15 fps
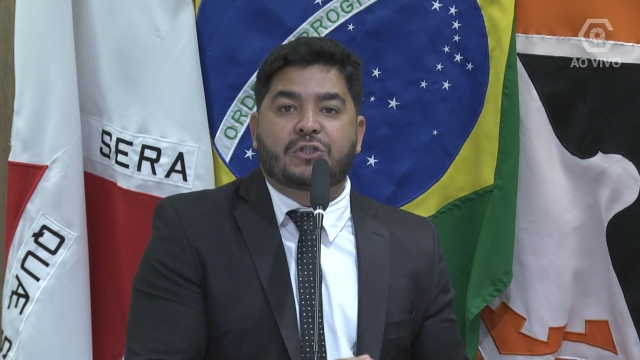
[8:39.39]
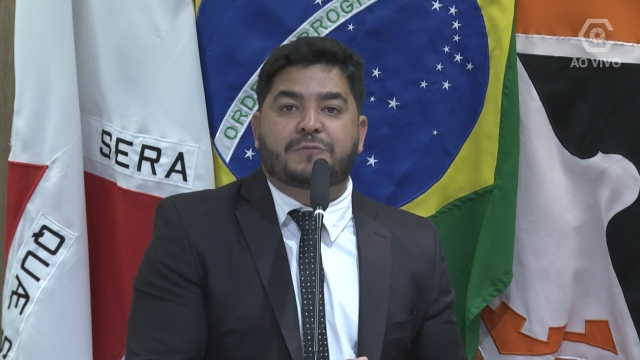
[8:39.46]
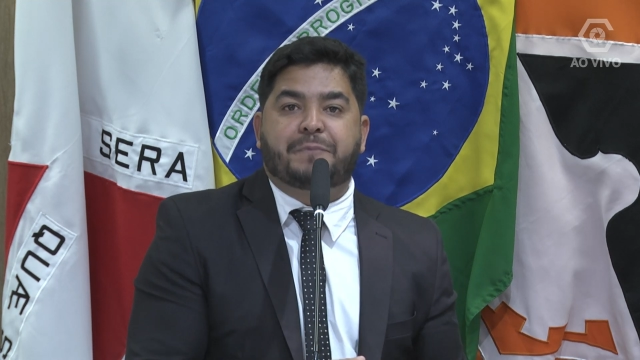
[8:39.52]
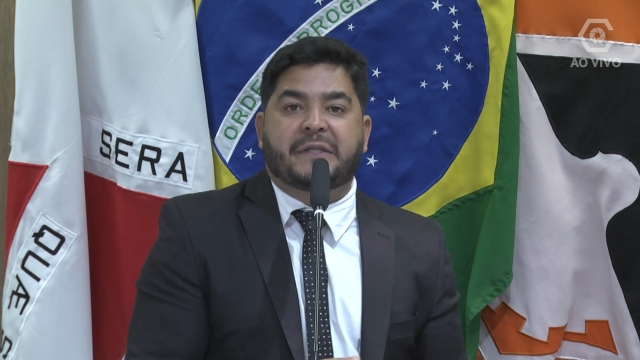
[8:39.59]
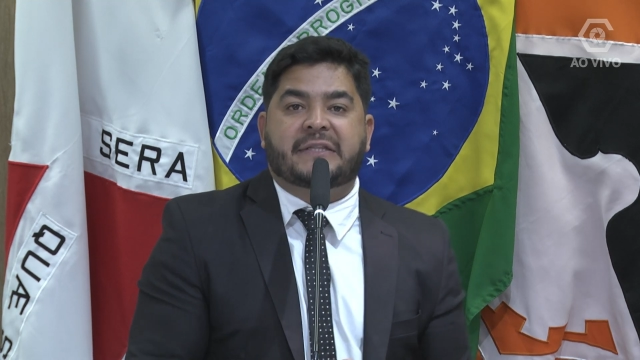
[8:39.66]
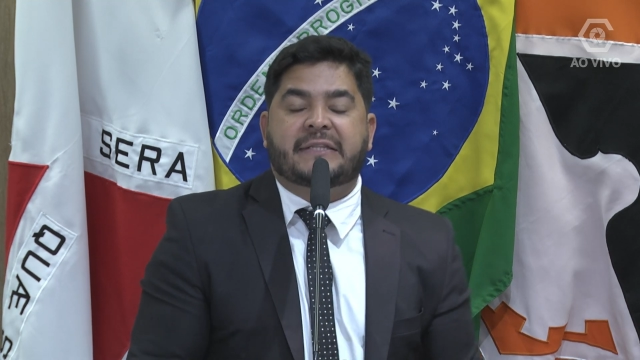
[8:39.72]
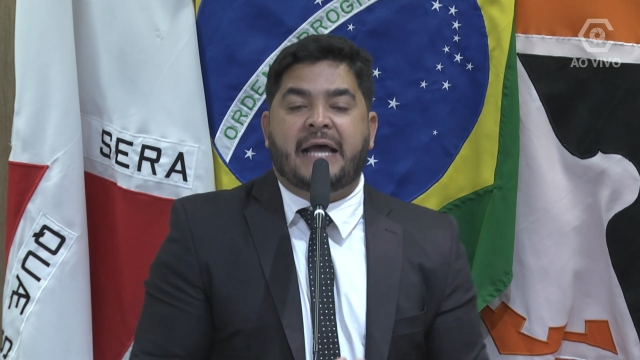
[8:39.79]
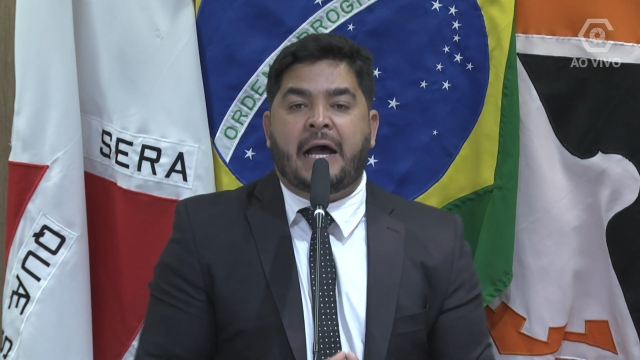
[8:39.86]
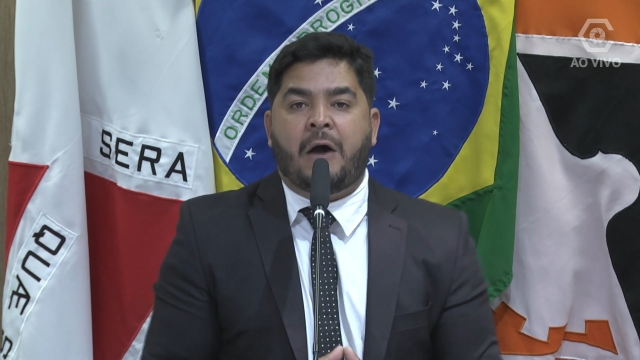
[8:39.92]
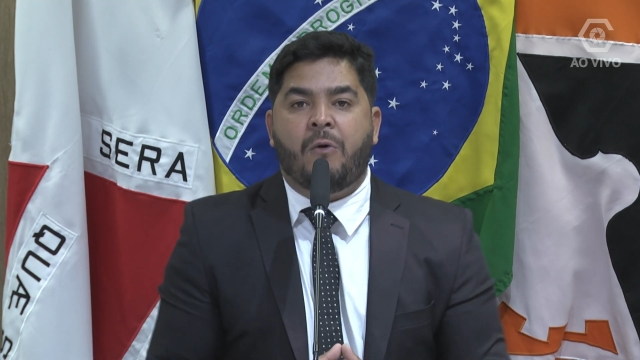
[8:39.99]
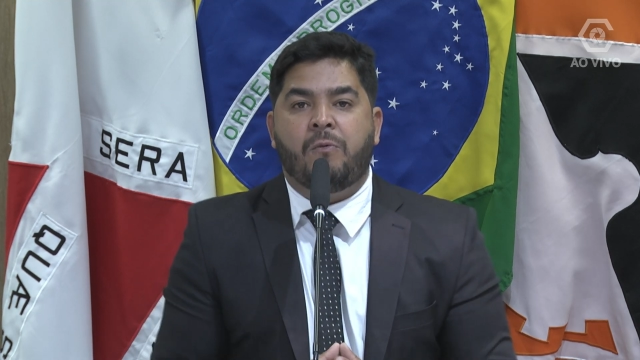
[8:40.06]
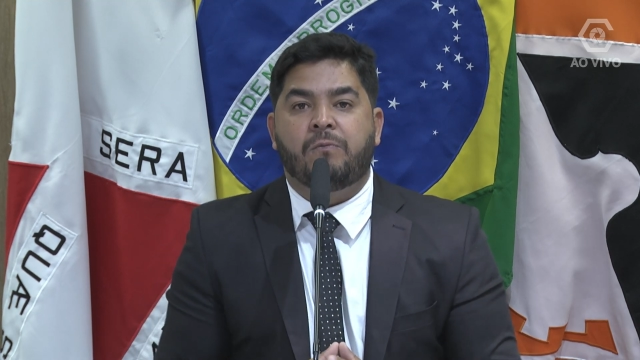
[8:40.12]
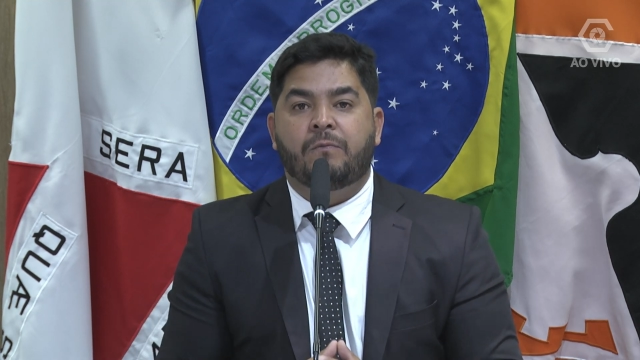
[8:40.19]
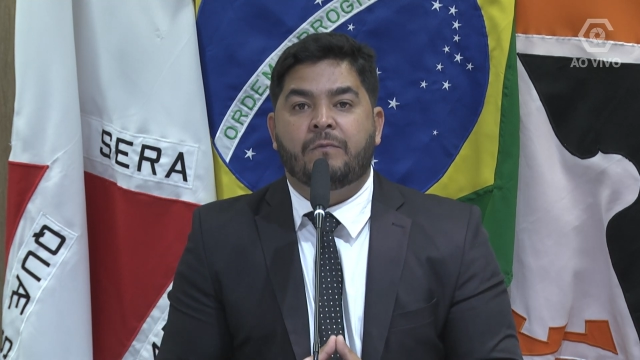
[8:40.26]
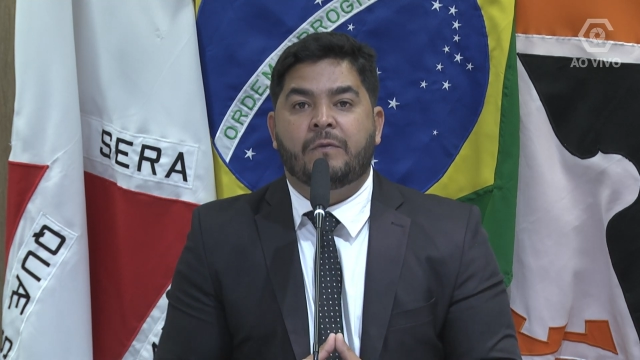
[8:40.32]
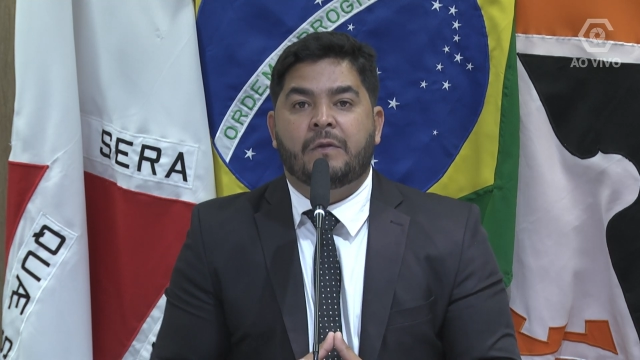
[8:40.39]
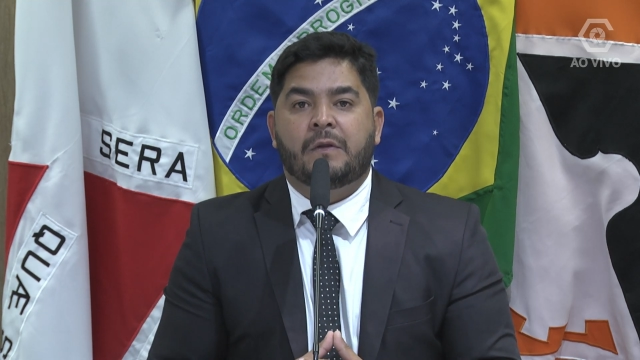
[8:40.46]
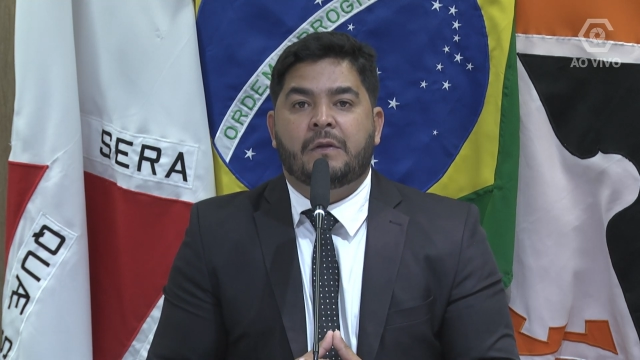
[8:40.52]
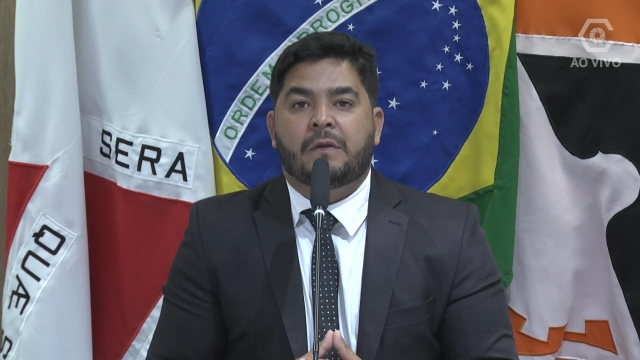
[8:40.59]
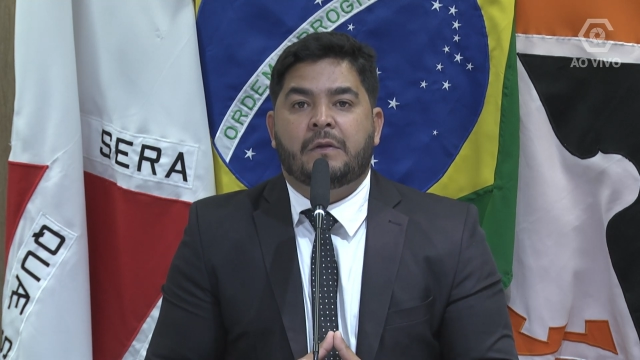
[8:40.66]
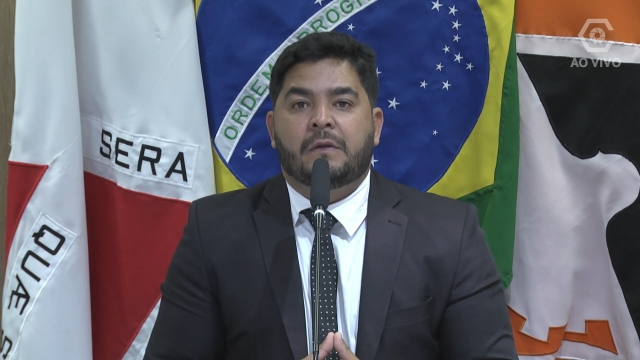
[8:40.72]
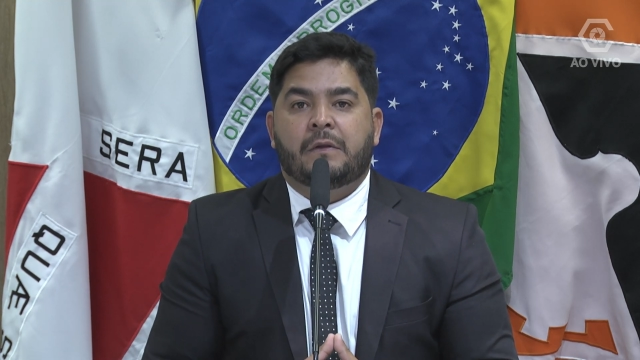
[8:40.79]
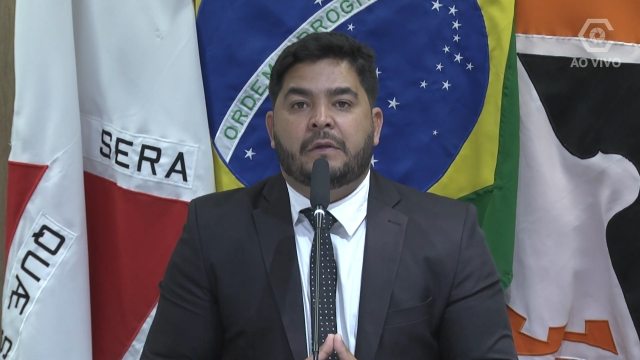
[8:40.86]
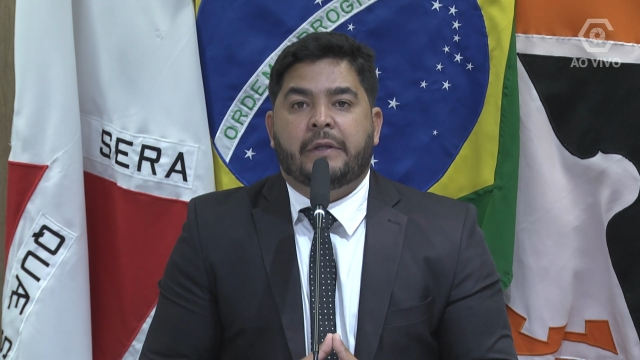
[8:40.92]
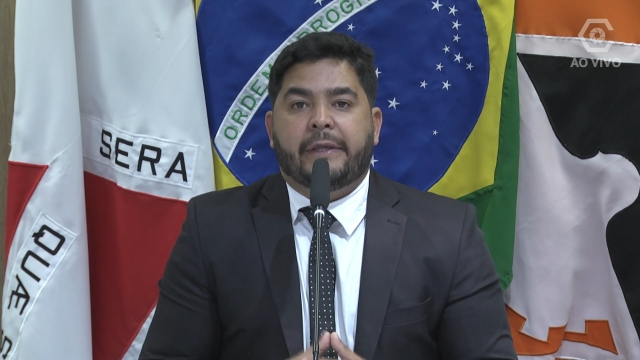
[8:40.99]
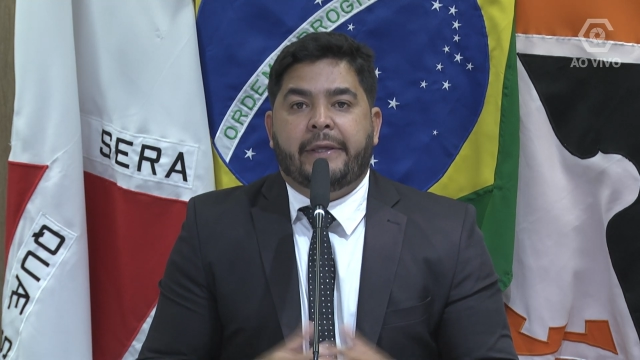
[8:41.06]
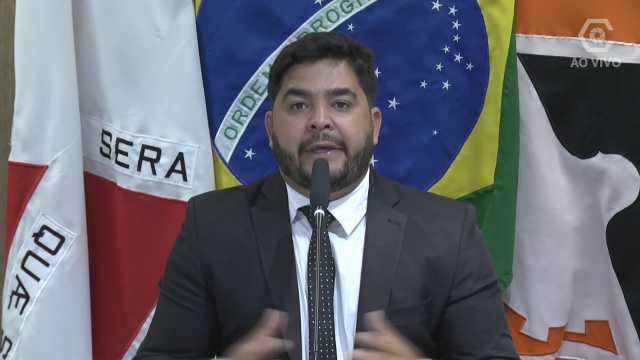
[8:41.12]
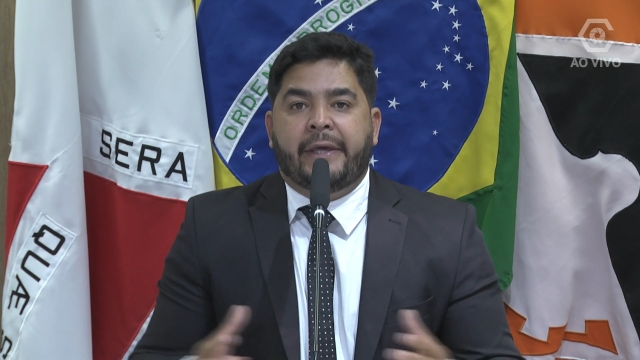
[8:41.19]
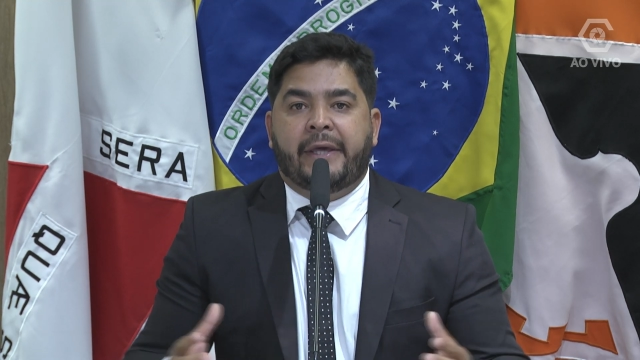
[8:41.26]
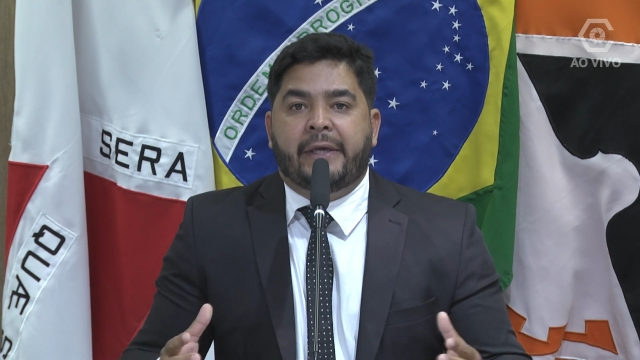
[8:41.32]
hospital
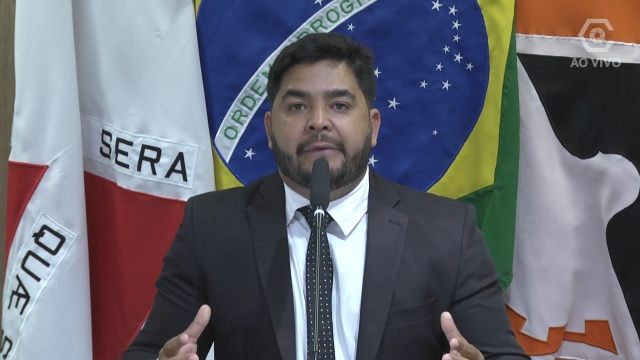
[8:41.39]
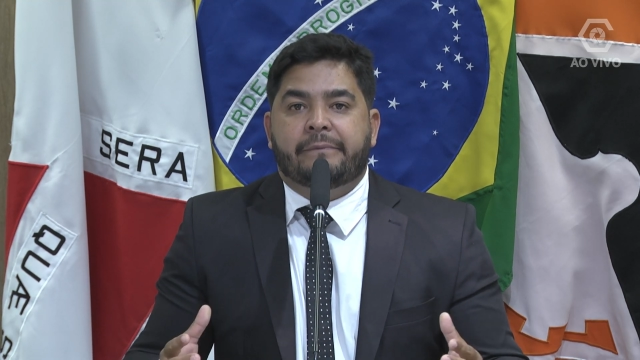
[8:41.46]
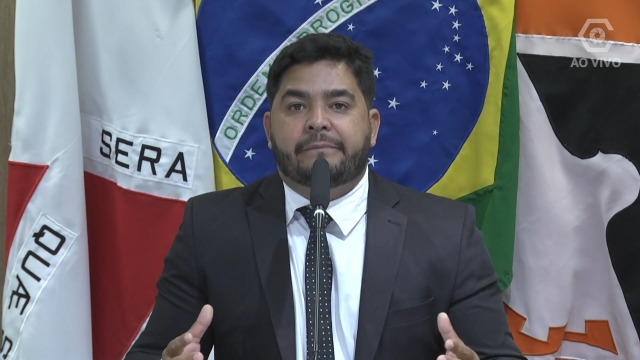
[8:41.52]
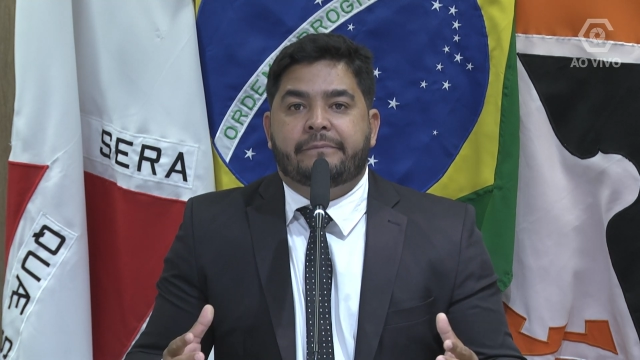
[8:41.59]
e